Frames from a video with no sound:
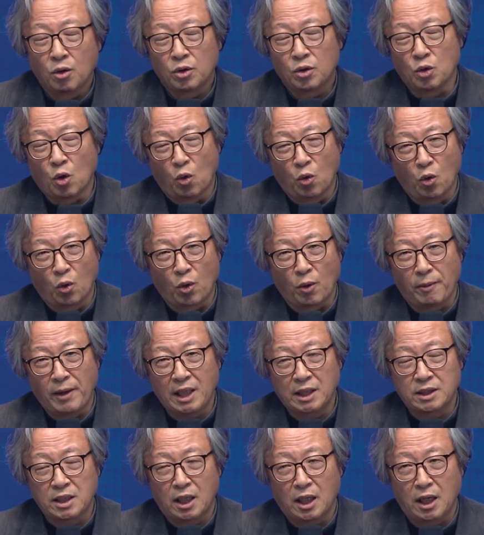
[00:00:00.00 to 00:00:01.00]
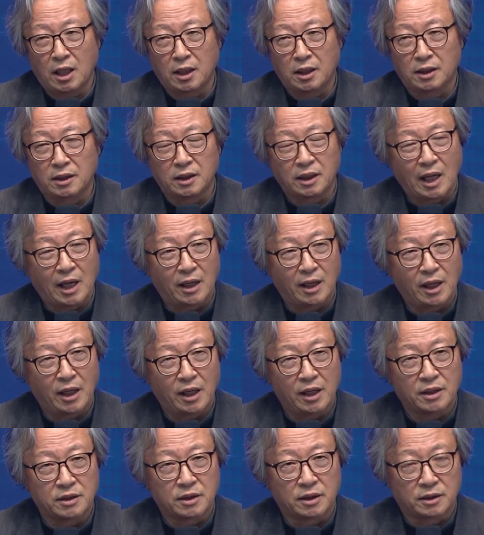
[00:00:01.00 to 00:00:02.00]
용으로 발전하는
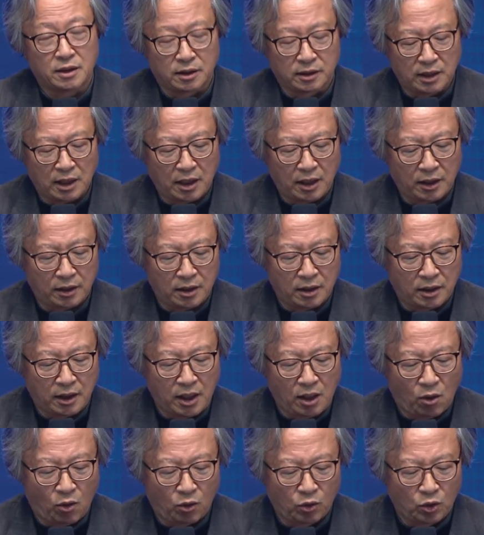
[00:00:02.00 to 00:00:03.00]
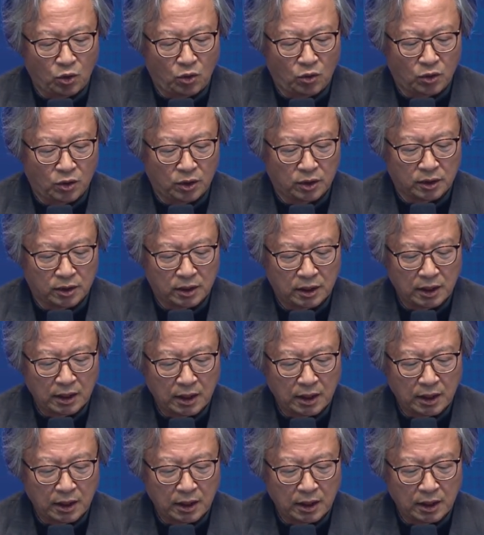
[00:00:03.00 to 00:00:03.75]
단계에서 등장했던 이 옥룡은